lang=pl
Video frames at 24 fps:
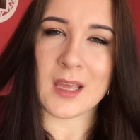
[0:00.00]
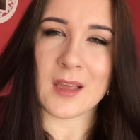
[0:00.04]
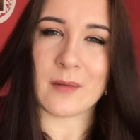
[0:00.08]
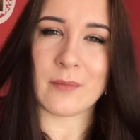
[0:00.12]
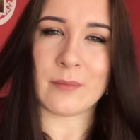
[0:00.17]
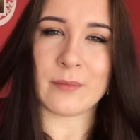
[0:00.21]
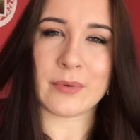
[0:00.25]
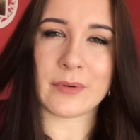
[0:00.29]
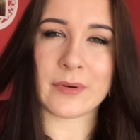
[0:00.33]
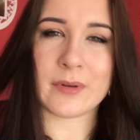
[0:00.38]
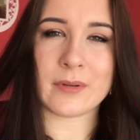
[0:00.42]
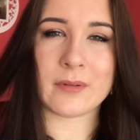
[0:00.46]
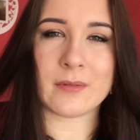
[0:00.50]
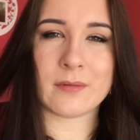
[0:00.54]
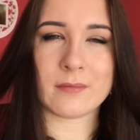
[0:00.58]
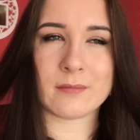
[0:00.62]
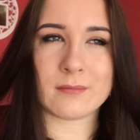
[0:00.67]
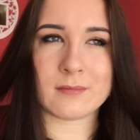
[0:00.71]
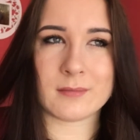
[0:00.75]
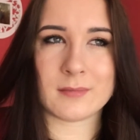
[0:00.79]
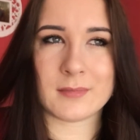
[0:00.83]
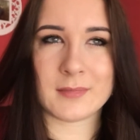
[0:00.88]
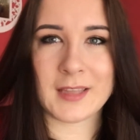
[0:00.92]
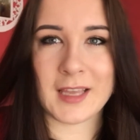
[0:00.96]
bo
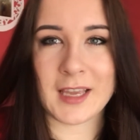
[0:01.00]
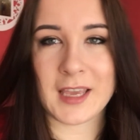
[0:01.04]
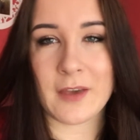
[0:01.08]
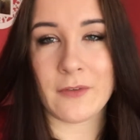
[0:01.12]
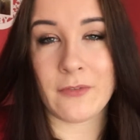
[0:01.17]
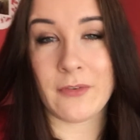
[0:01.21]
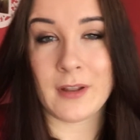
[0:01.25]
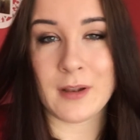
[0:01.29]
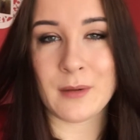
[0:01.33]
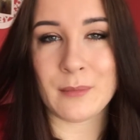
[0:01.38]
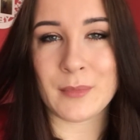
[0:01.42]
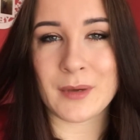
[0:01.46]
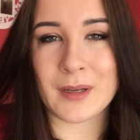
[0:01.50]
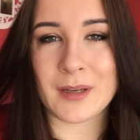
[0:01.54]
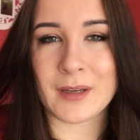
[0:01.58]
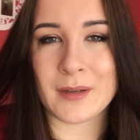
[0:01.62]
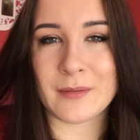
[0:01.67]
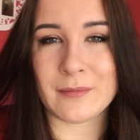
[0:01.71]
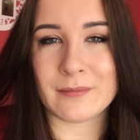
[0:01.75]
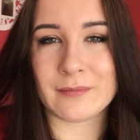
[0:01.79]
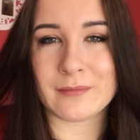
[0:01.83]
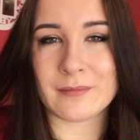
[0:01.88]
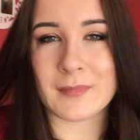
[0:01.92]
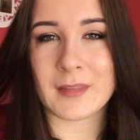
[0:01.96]
takie filmy
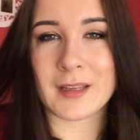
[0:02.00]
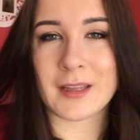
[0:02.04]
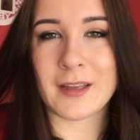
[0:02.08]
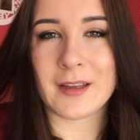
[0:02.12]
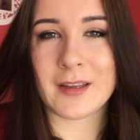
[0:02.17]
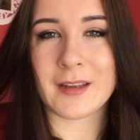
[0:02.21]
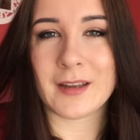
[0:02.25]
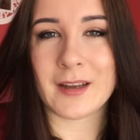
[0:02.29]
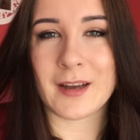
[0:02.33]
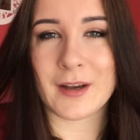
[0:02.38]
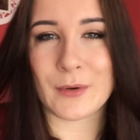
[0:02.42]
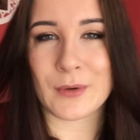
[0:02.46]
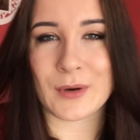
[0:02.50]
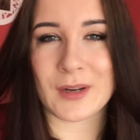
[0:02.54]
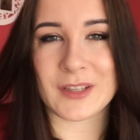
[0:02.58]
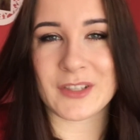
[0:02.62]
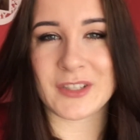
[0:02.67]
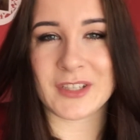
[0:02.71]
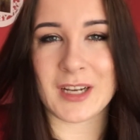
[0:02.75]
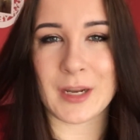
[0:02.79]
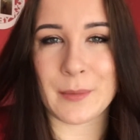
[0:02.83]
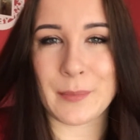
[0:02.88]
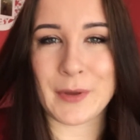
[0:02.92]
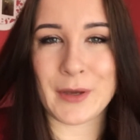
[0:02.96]
e, akurat
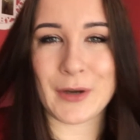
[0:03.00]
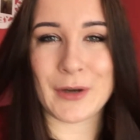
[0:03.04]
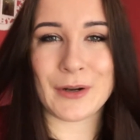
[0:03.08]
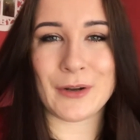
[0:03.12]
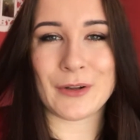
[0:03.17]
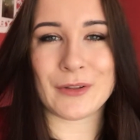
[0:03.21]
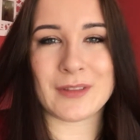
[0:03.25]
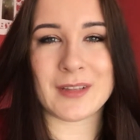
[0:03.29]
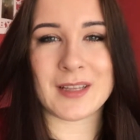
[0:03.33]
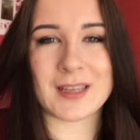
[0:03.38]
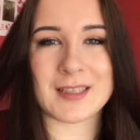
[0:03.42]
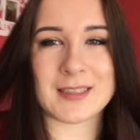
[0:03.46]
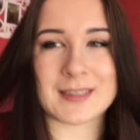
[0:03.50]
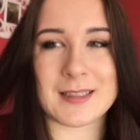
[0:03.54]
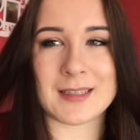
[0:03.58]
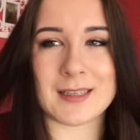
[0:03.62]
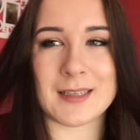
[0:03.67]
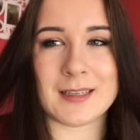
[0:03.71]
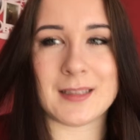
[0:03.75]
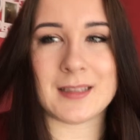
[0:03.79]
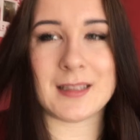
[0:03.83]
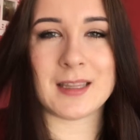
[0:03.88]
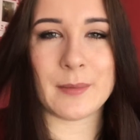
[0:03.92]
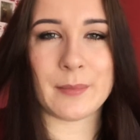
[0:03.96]
się lepiej ogląda
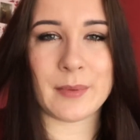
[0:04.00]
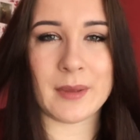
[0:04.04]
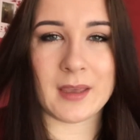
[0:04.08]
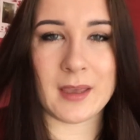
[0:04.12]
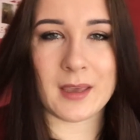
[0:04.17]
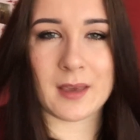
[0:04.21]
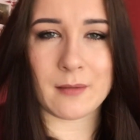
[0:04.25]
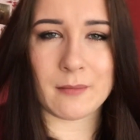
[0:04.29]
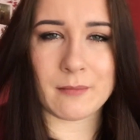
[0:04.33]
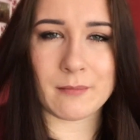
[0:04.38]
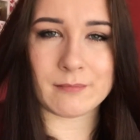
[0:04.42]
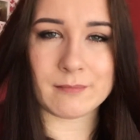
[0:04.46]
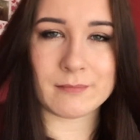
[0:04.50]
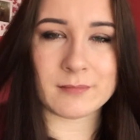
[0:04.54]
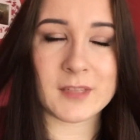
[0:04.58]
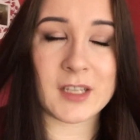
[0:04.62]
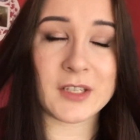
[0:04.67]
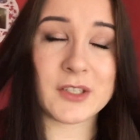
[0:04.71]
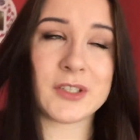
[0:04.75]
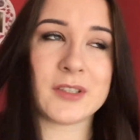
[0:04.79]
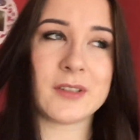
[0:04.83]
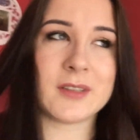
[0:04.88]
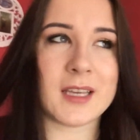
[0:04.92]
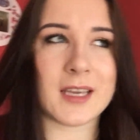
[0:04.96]
z dubbingiem.
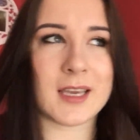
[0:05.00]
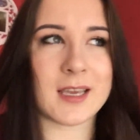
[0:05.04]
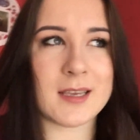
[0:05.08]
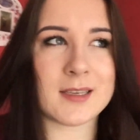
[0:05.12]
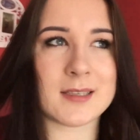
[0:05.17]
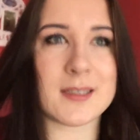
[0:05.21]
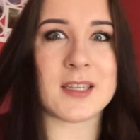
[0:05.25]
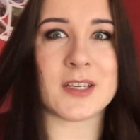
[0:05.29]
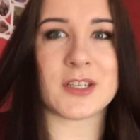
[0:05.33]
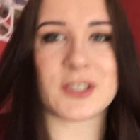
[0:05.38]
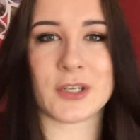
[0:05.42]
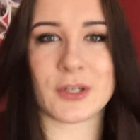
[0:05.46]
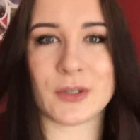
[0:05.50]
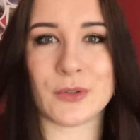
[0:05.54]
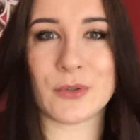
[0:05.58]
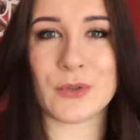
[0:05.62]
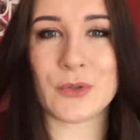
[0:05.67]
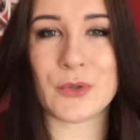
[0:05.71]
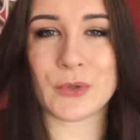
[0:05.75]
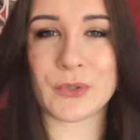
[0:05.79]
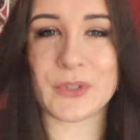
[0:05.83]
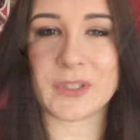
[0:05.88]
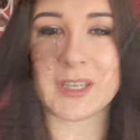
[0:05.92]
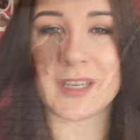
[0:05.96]
Znaczy, takie jest nasze
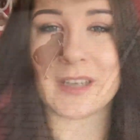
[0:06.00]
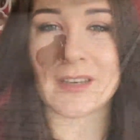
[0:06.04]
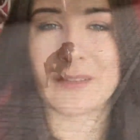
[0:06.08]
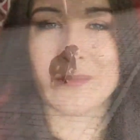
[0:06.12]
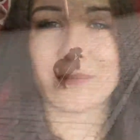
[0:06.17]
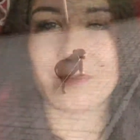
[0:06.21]
odczucie.